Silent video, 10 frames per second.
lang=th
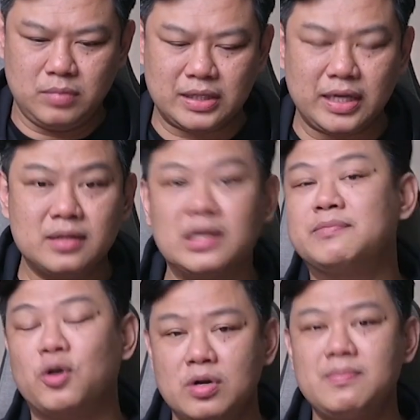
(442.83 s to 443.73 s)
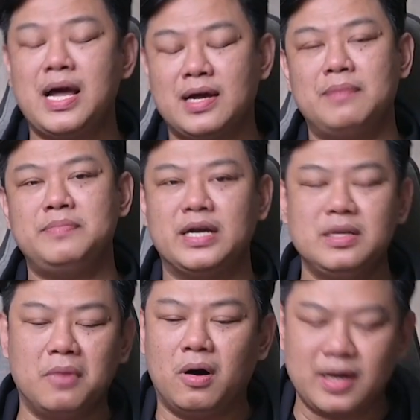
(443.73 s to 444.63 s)
นักเตะที่เติบโตขึ้นมาครับอย่าง
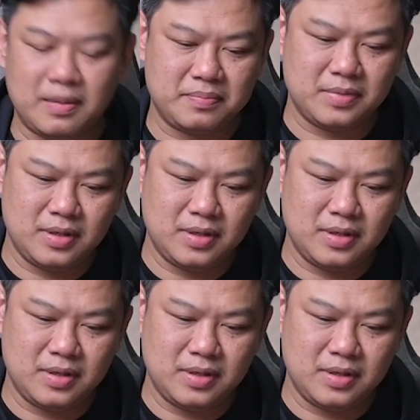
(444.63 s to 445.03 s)
ที่บอกครับ